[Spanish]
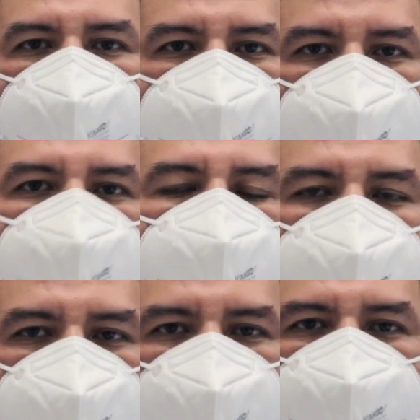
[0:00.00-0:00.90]
de
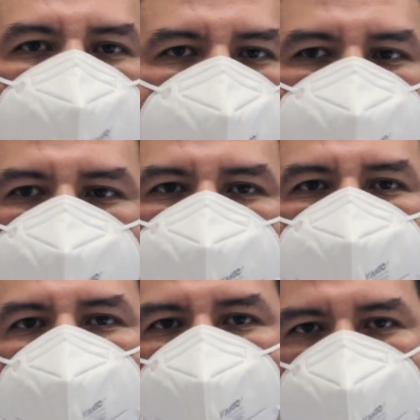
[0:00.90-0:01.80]
cumplir con los objetivos
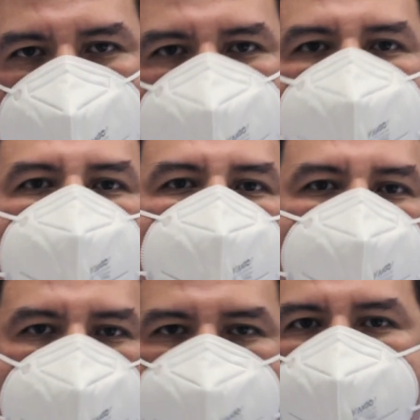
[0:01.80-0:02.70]
de la organización o
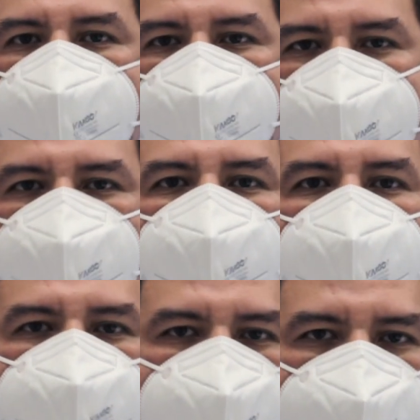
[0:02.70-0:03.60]
del departamento que
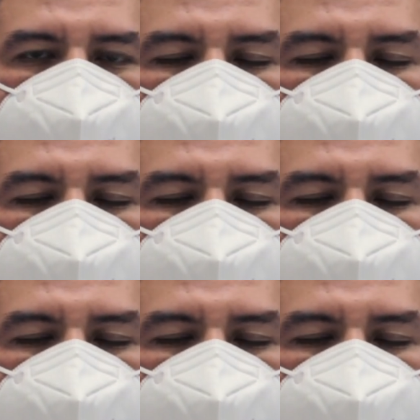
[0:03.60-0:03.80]
les demande.